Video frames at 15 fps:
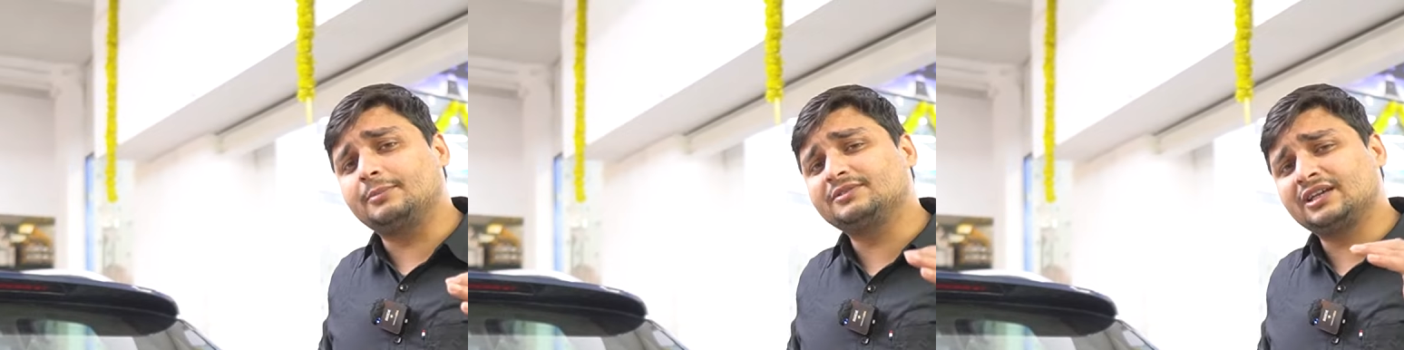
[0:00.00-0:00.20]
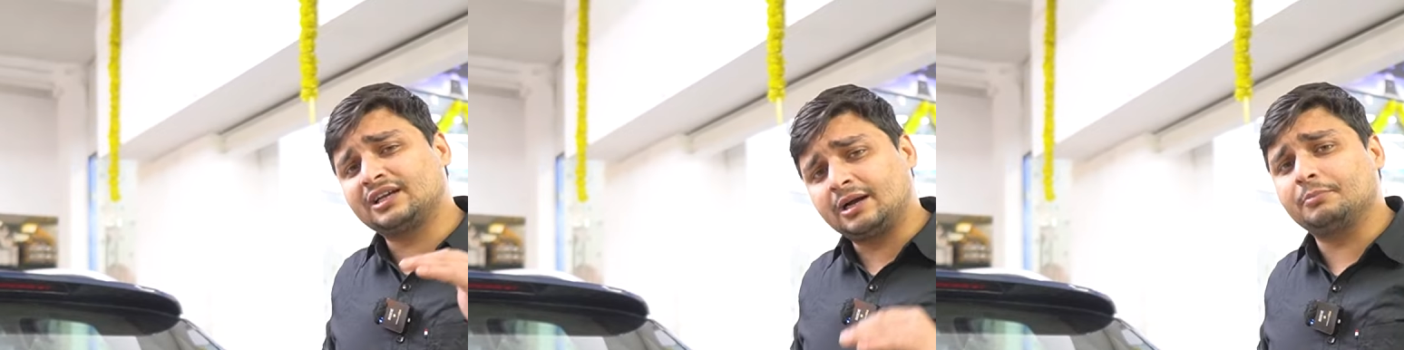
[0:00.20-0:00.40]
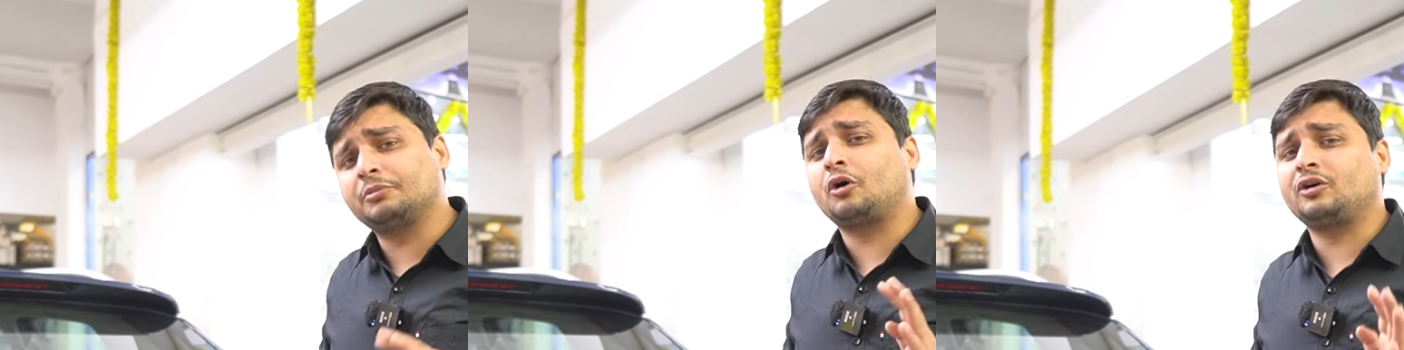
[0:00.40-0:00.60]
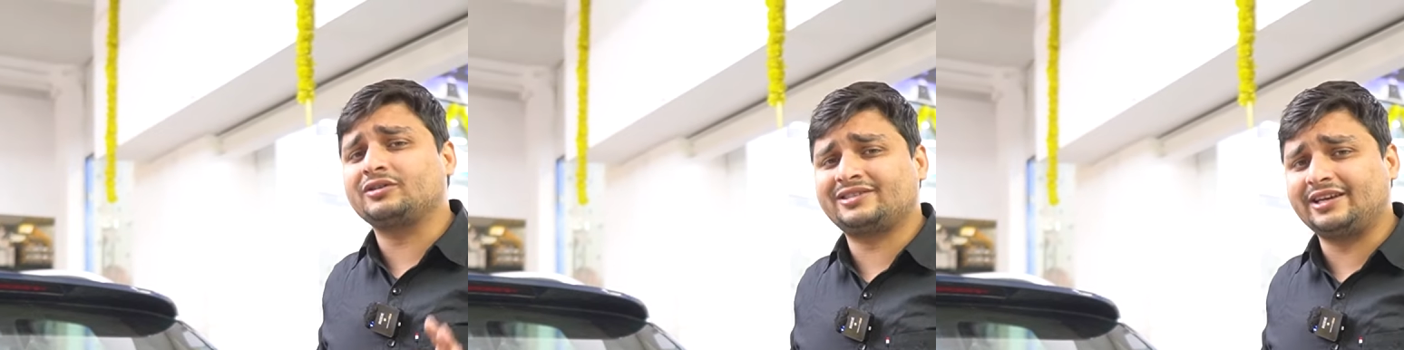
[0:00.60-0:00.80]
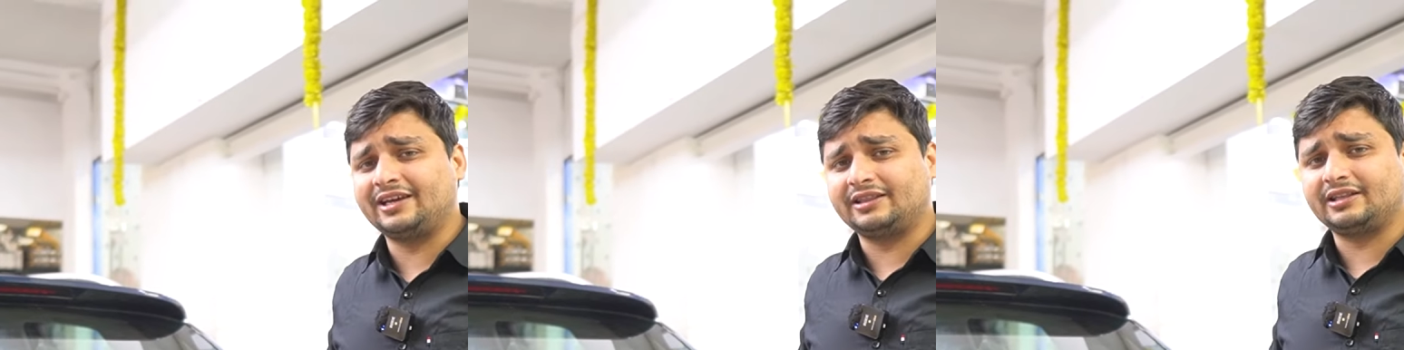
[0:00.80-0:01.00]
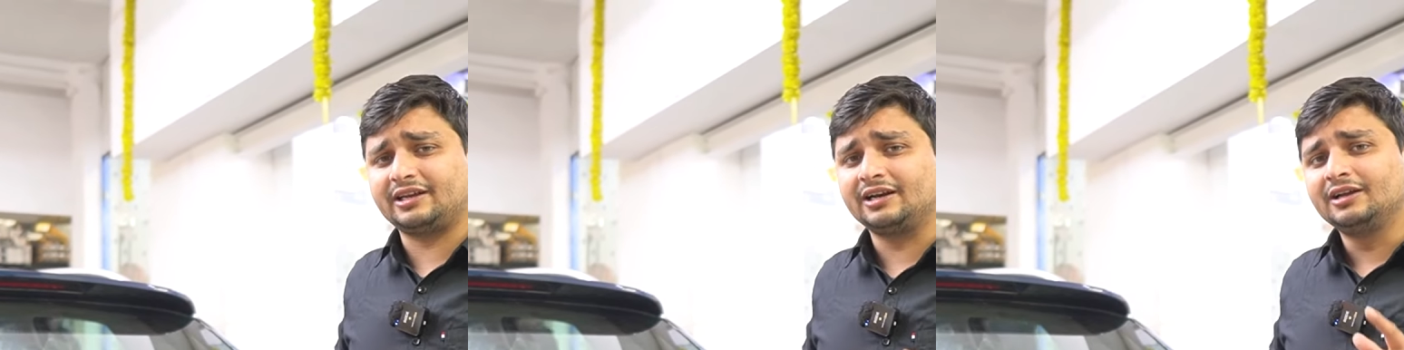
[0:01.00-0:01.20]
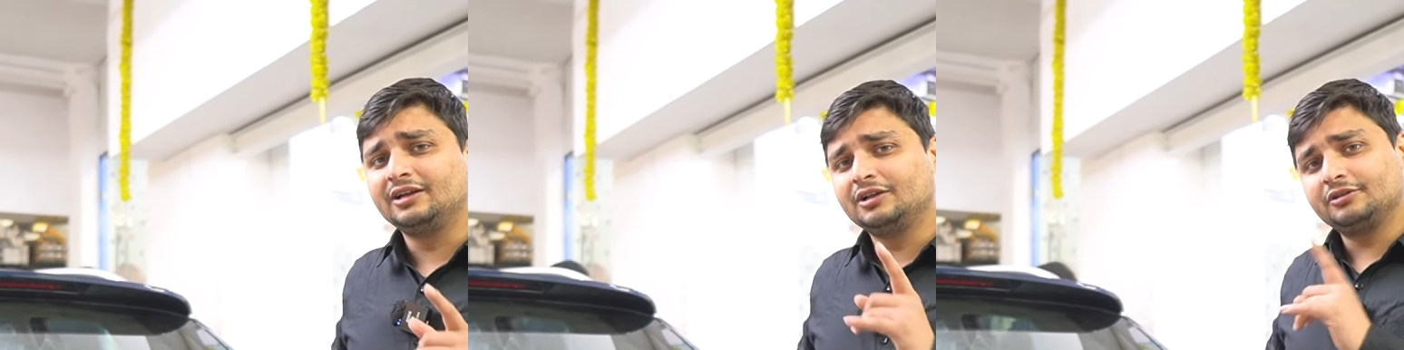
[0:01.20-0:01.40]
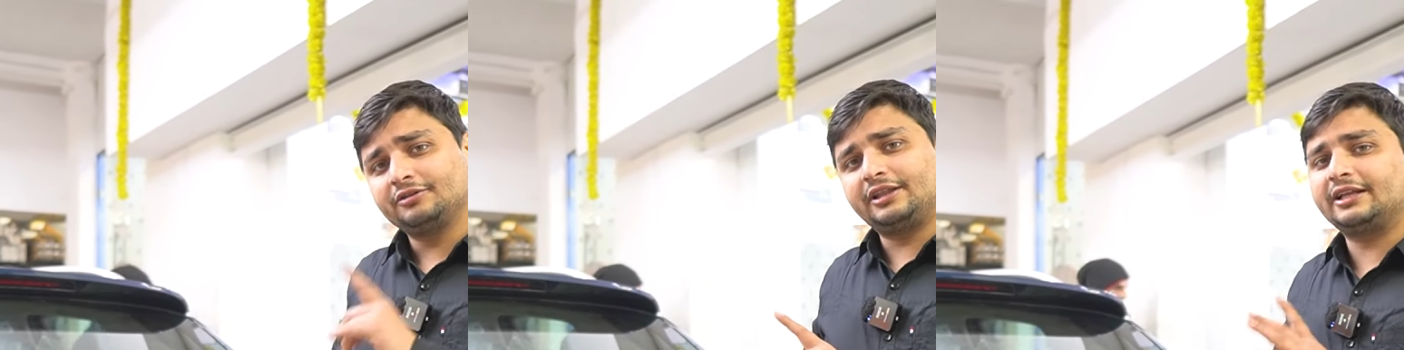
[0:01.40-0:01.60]
कम से कम कॉस्ट के अंदर
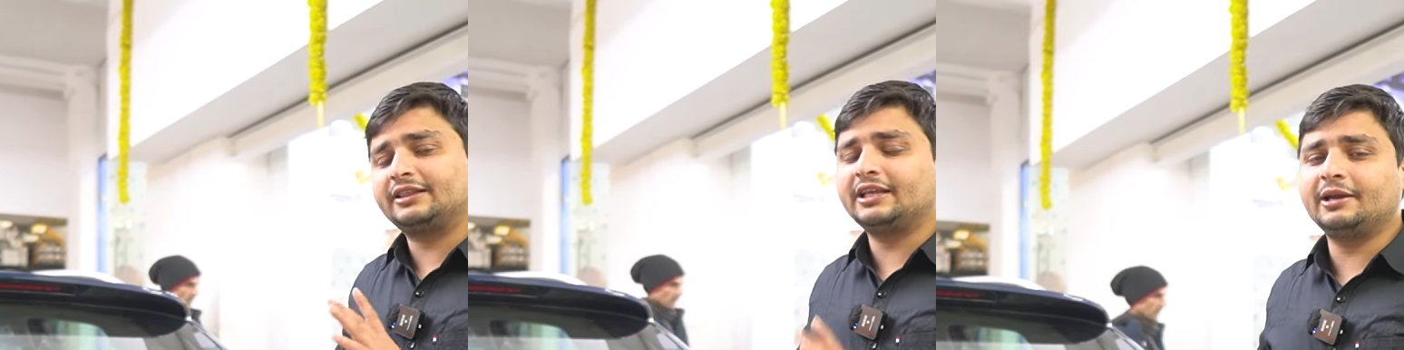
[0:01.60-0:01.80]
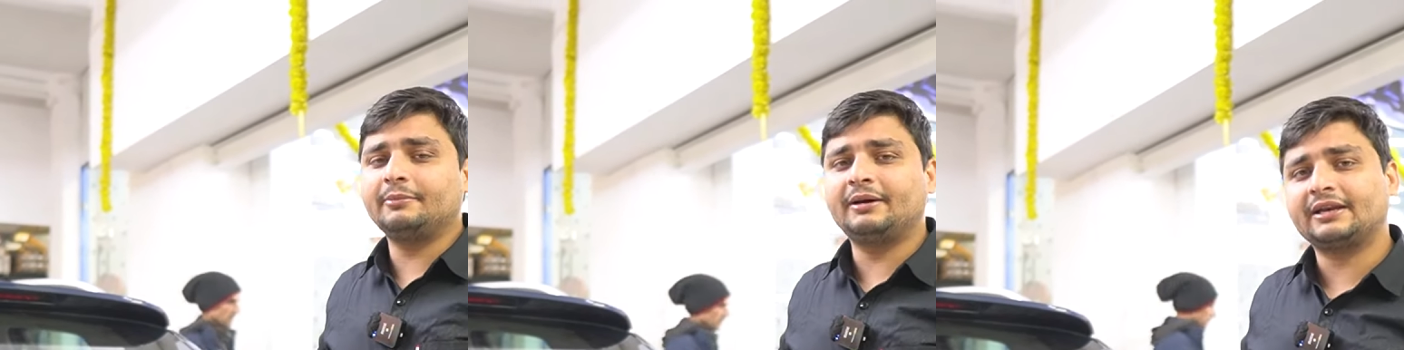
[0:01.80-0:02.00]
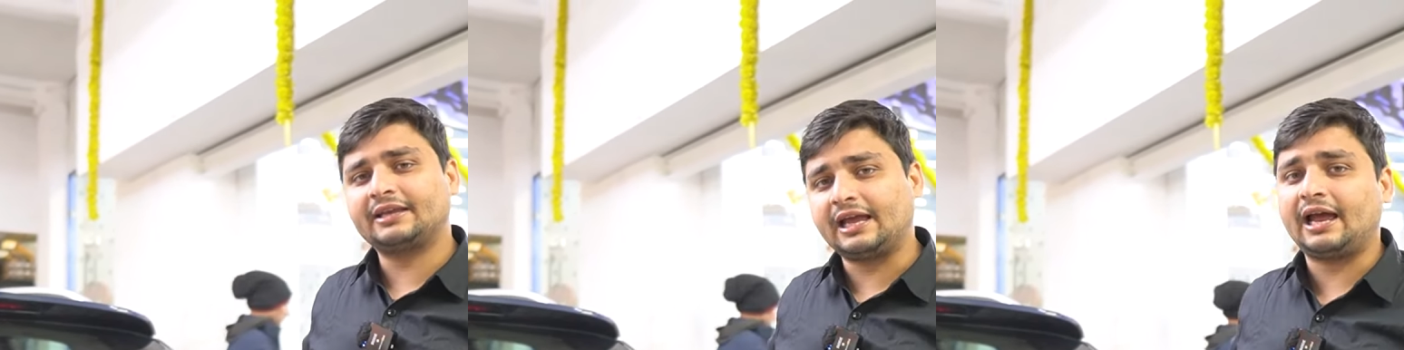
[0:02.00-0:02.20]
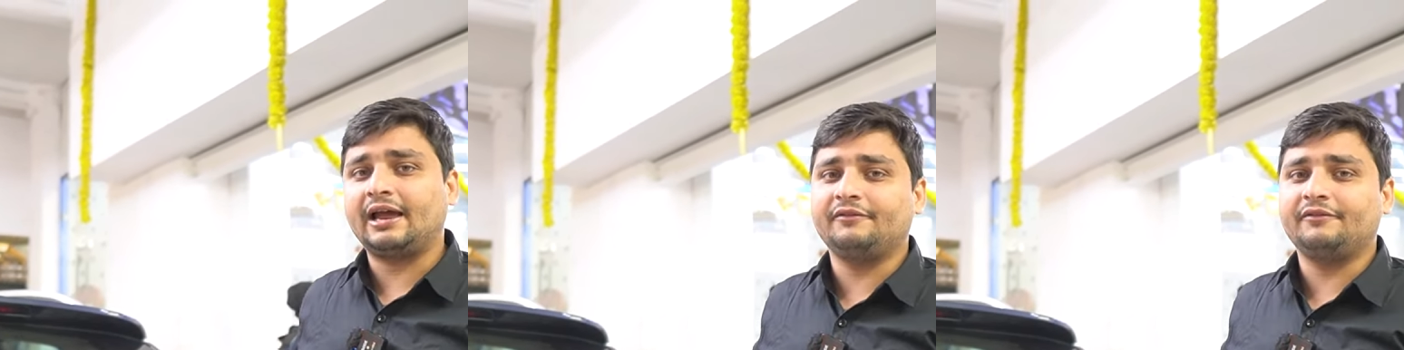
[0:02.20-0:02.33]
तो देखते हैं एक बार क्या